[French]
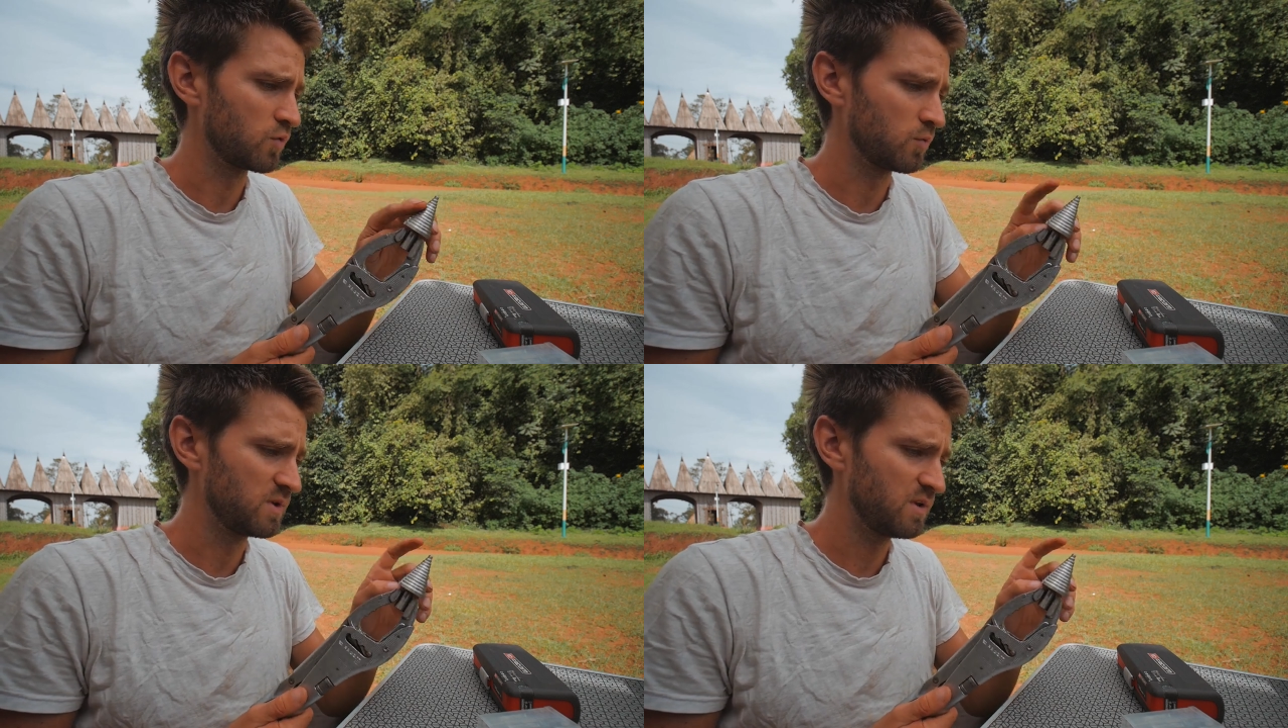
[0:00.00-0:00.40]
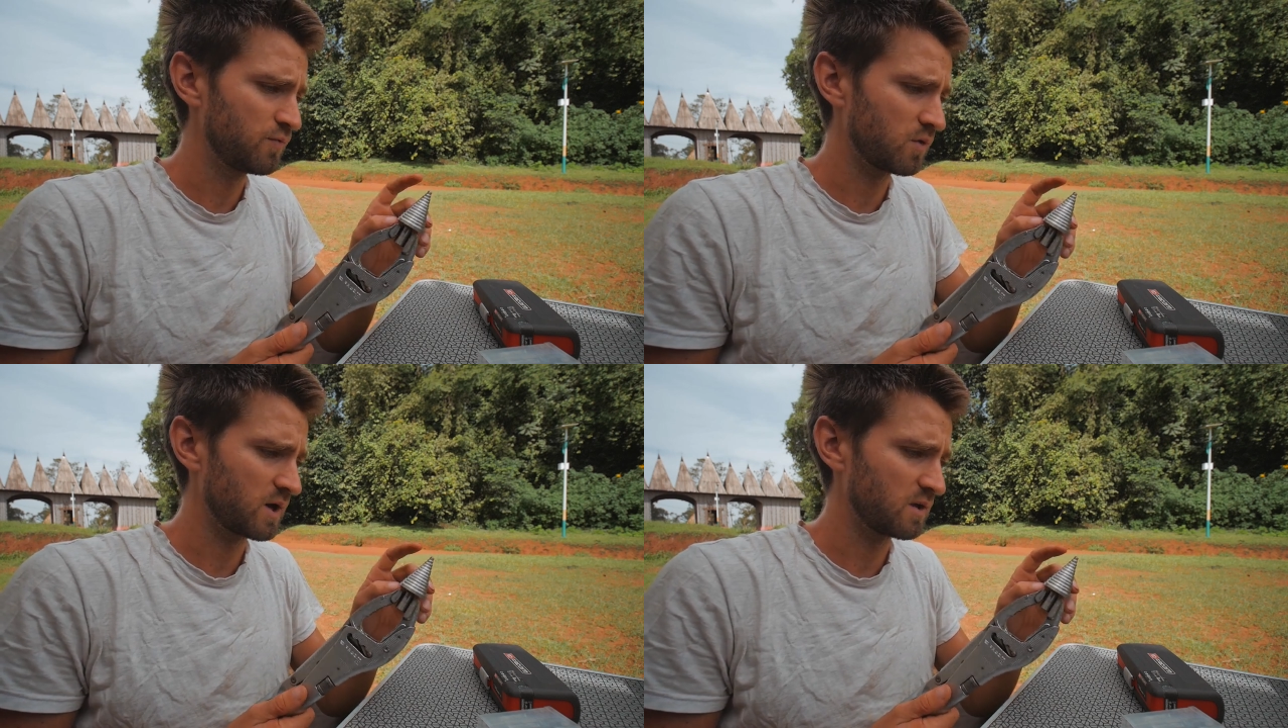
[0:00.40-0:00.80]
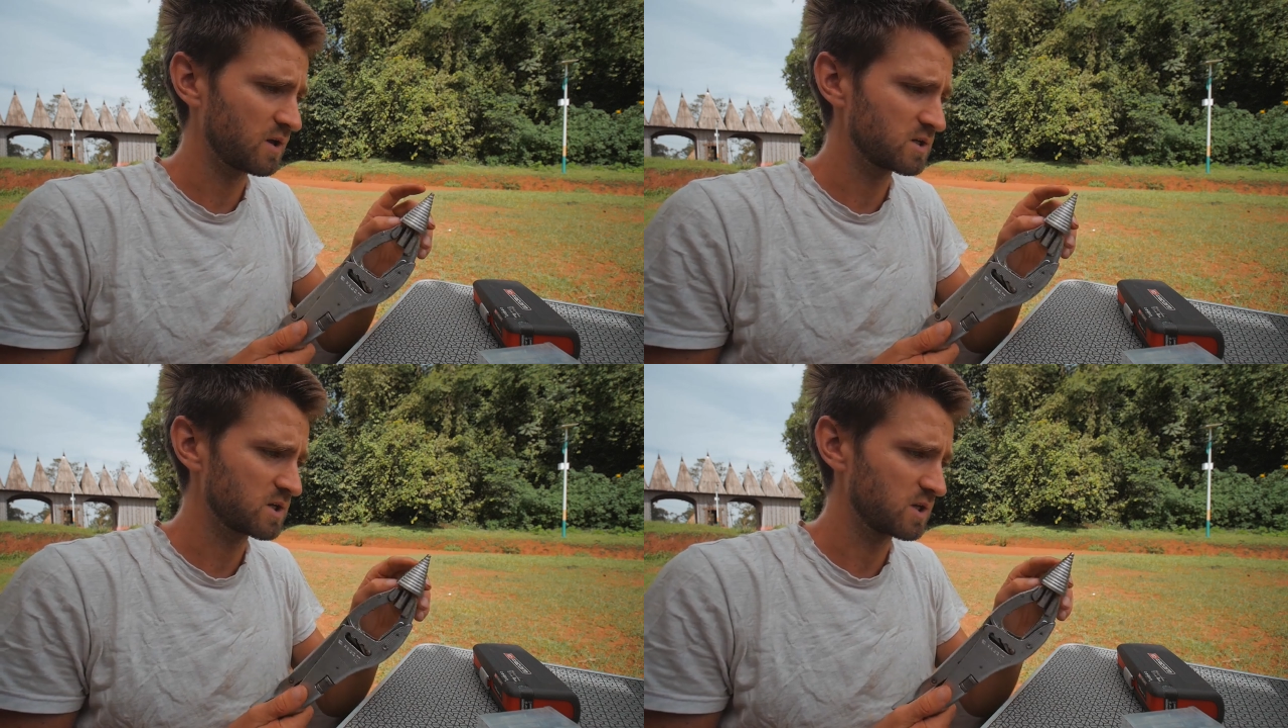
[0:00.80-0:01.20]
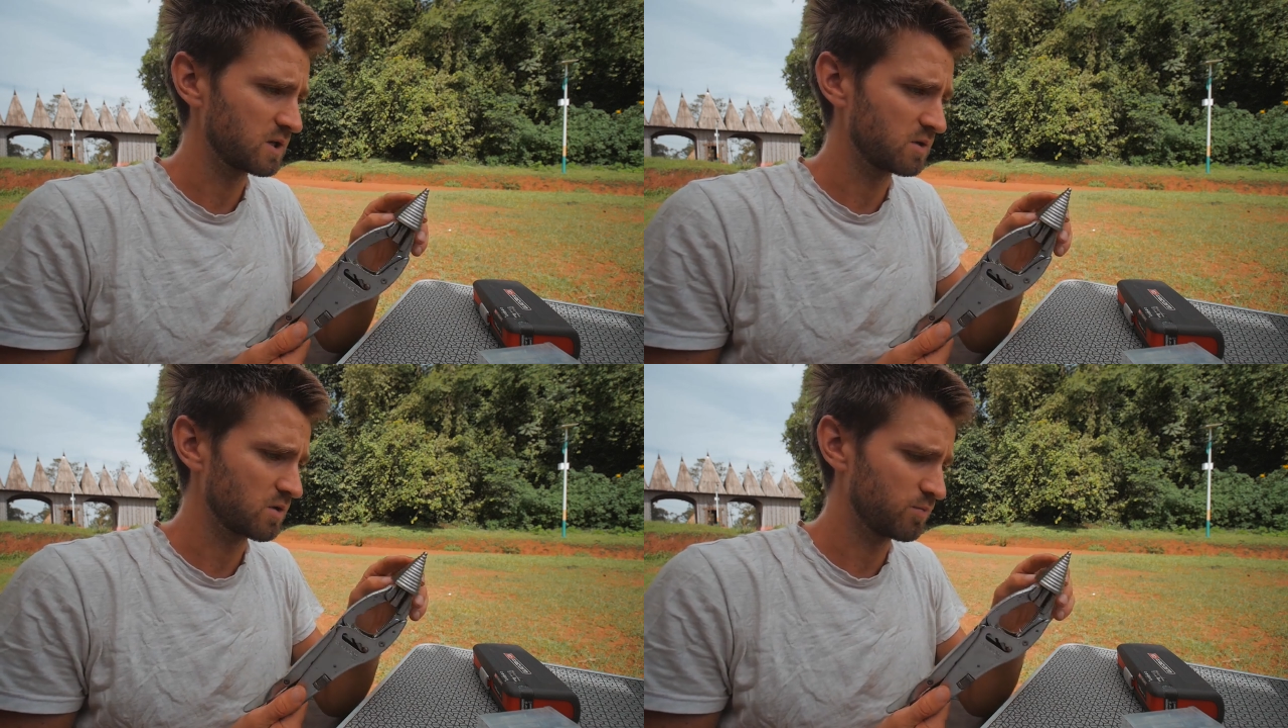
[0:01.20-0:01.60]
ce petit forêt à étage qui
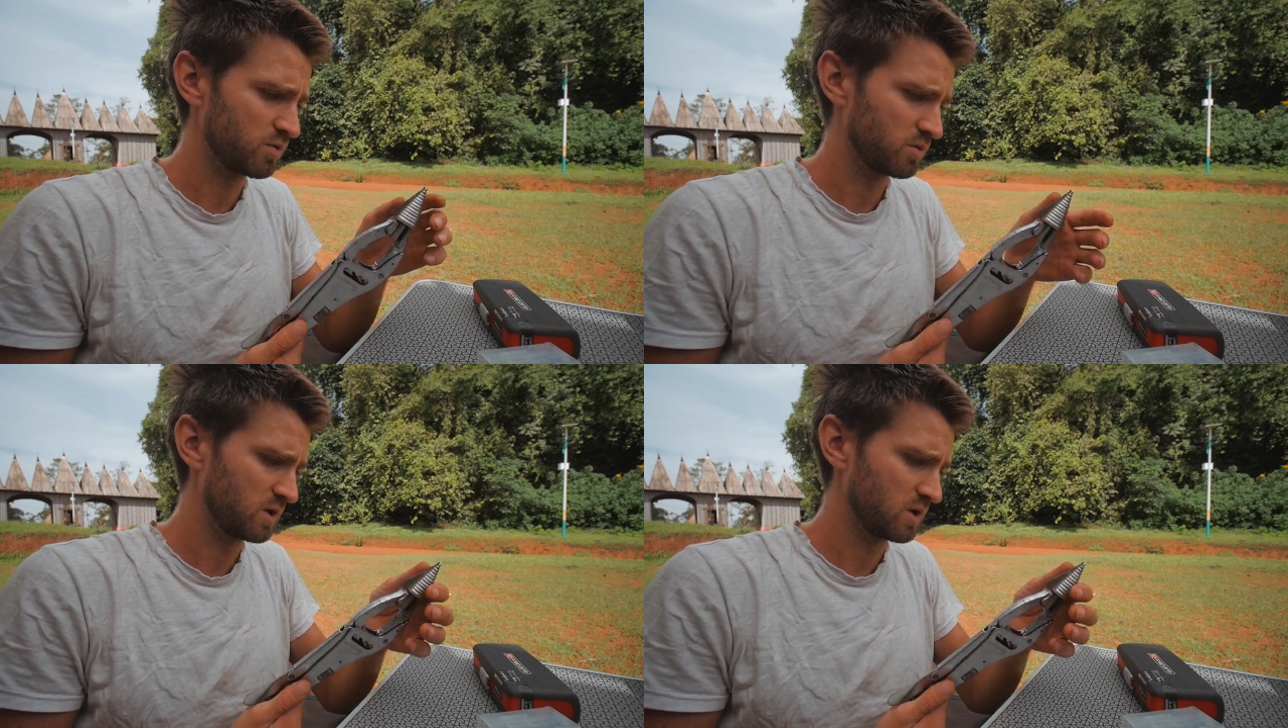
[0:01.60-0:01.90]
est top,